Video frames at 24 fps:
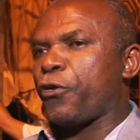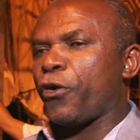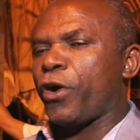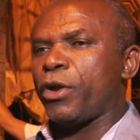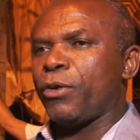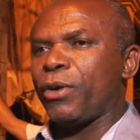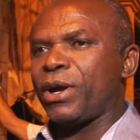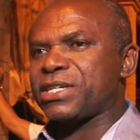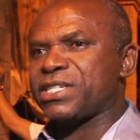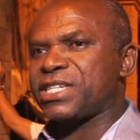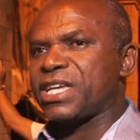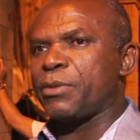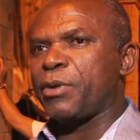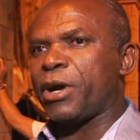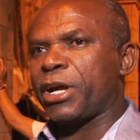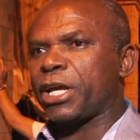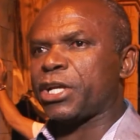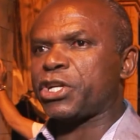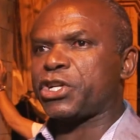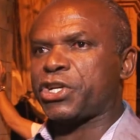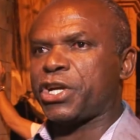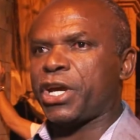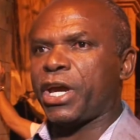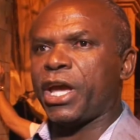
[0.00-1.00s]
Foi uma
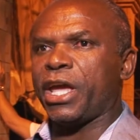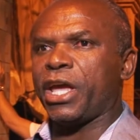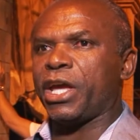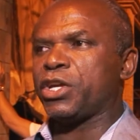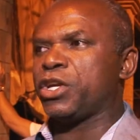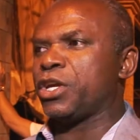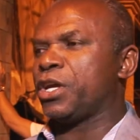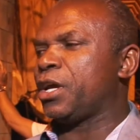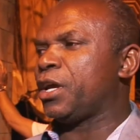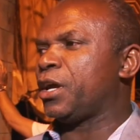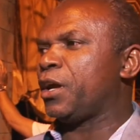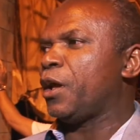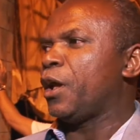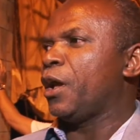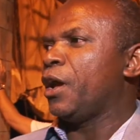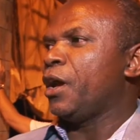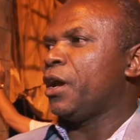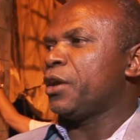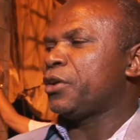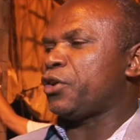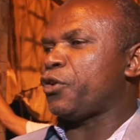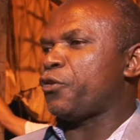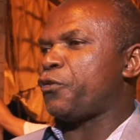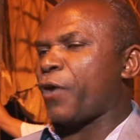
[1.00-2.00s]
semana cheia de,
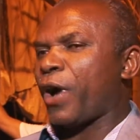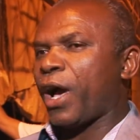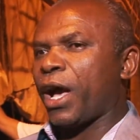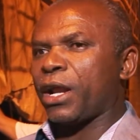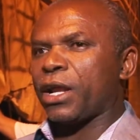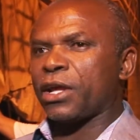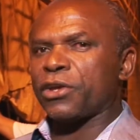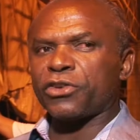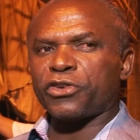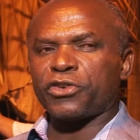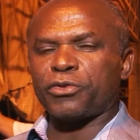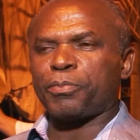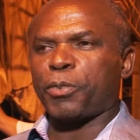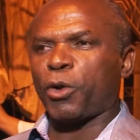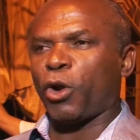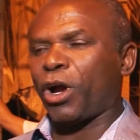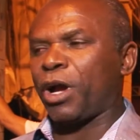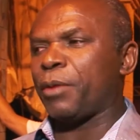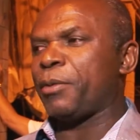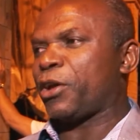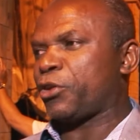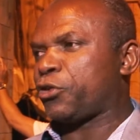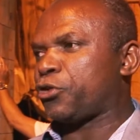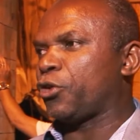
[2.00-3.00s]
de várias
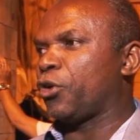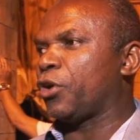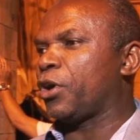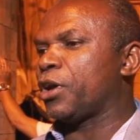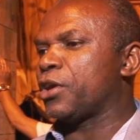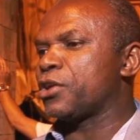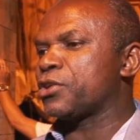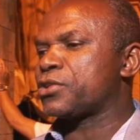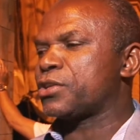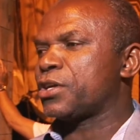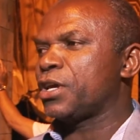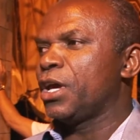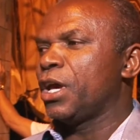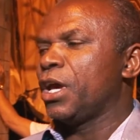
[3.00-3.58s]
programações.